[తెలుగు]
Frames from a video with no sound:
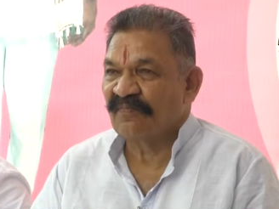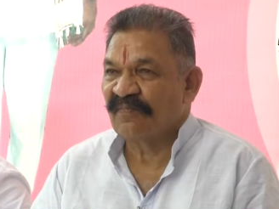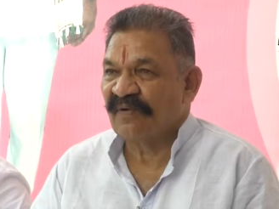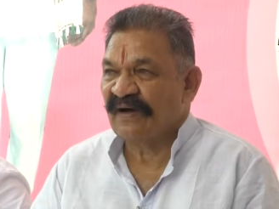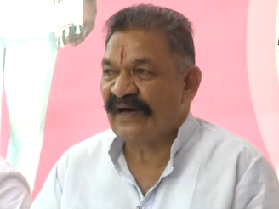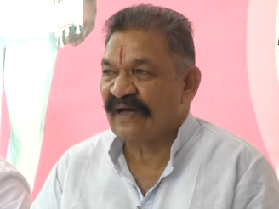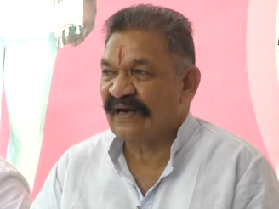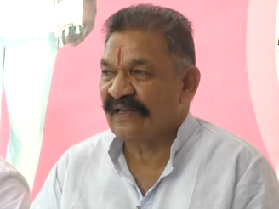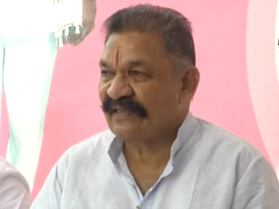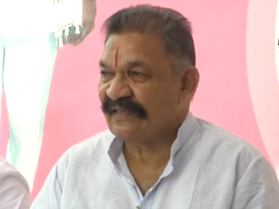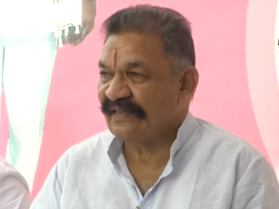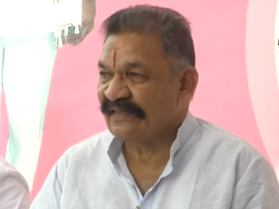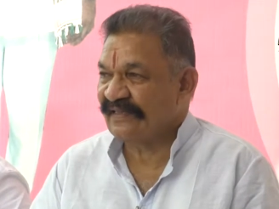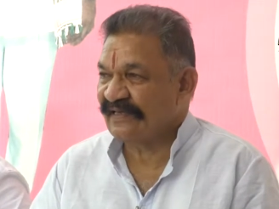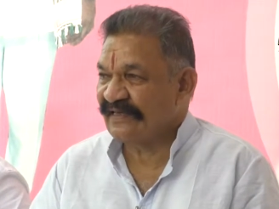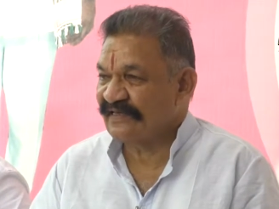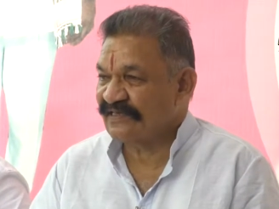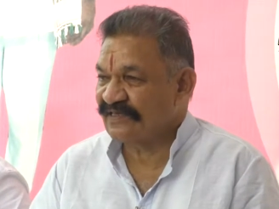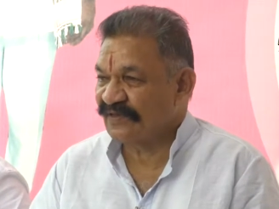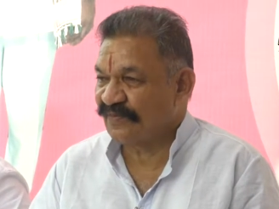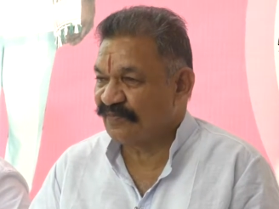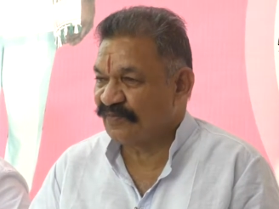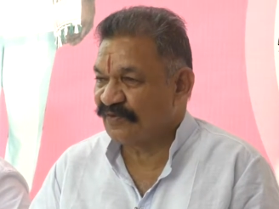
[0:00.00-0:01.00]

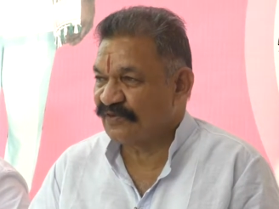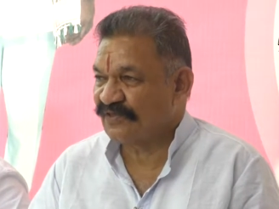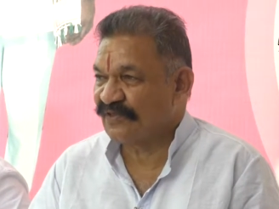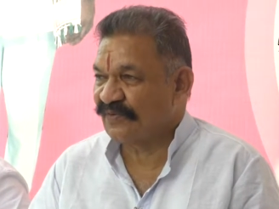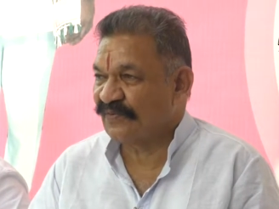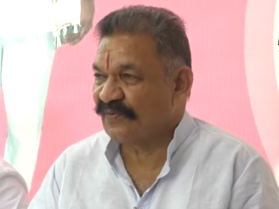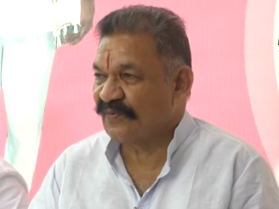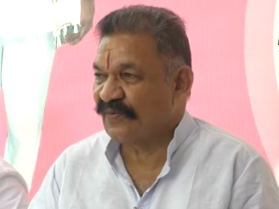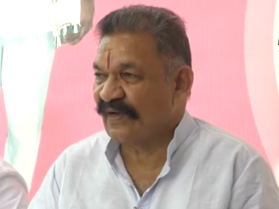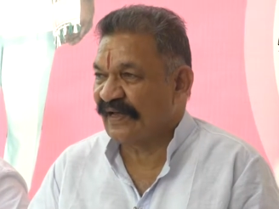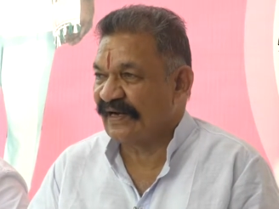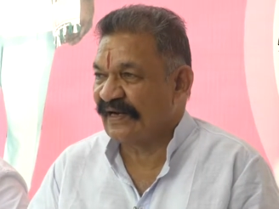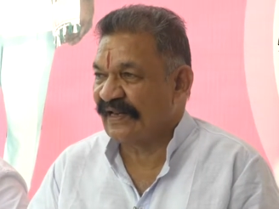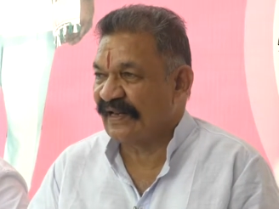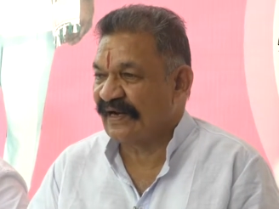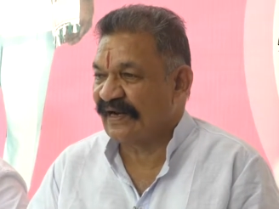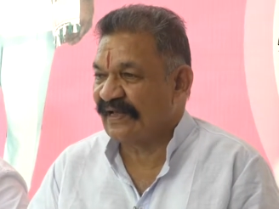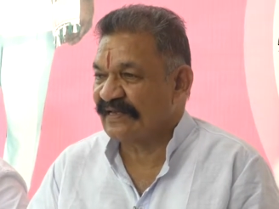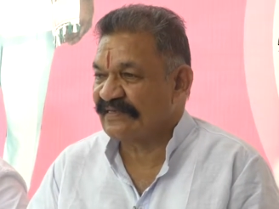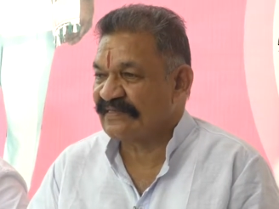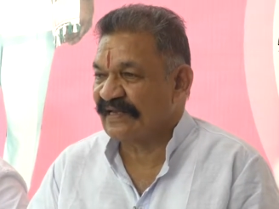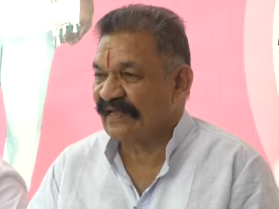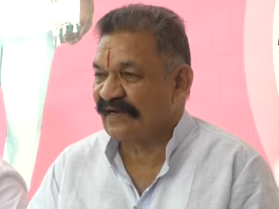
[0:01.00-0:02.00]
భారతదేశం మొత్తంలో అన్ని
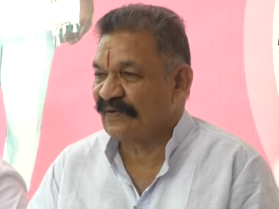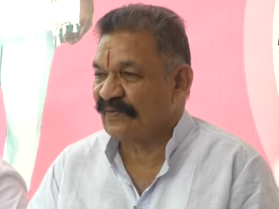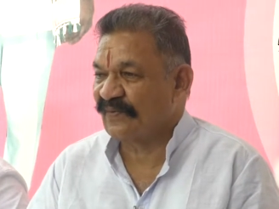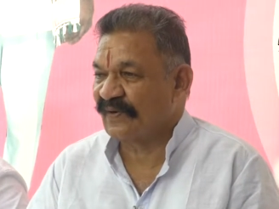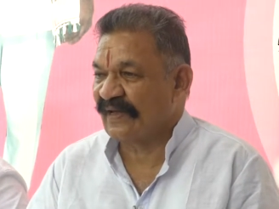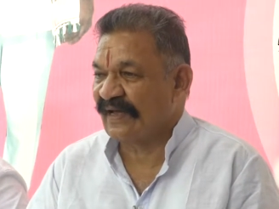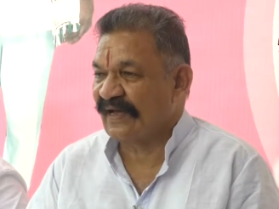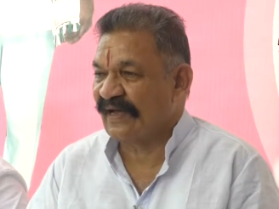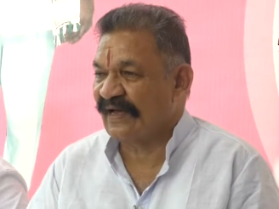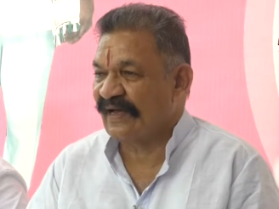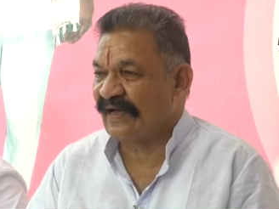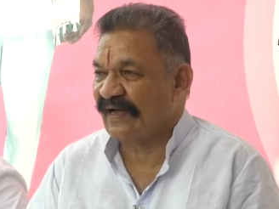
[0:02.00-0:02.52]
రాష్ట్రాలు కూడా